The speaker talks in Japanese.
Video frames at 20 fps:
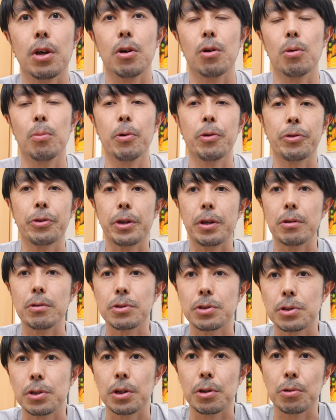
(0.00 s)
思ってい
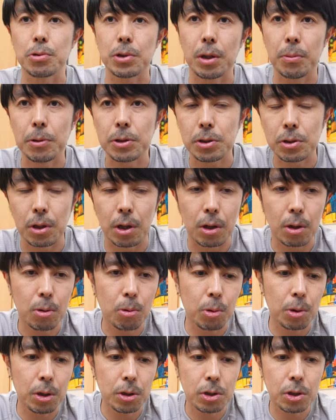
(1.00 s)
る次第でございますが、
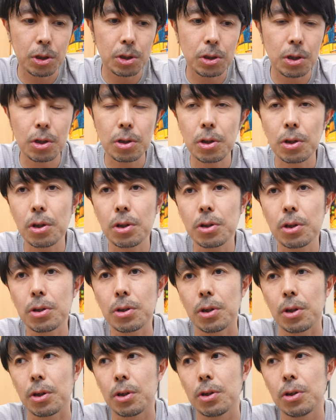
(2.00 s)
これ聞いていただいて
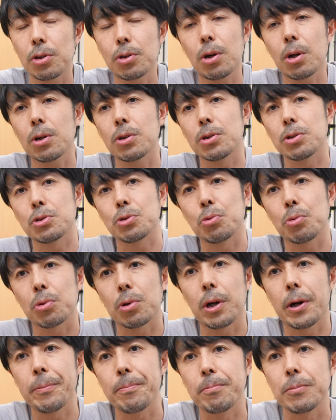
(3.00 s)
ていかがでしょう
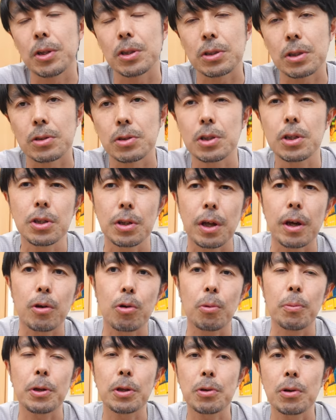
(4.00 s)
か。皆さん、ぜひね、
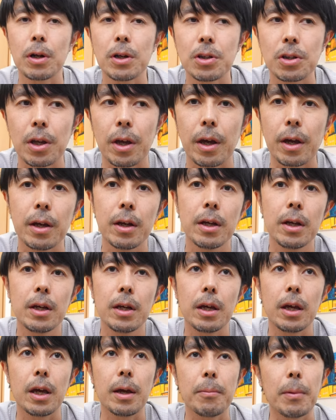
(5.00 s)
コメント欄にて、
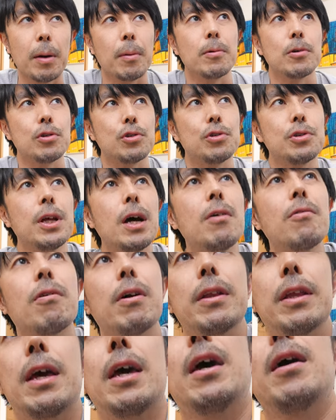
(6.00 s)
普段
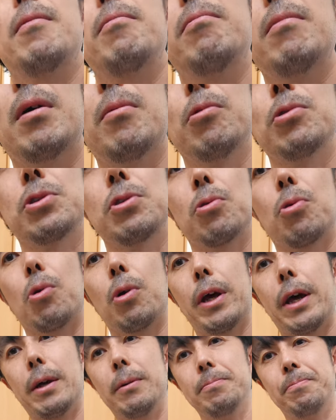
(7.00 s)
はね、もちろんこ
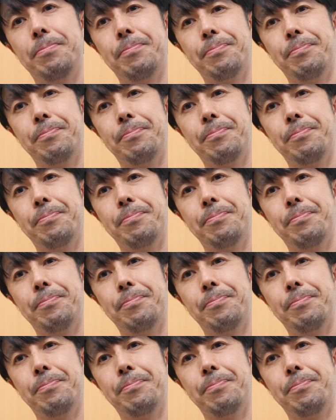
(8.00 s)
れ、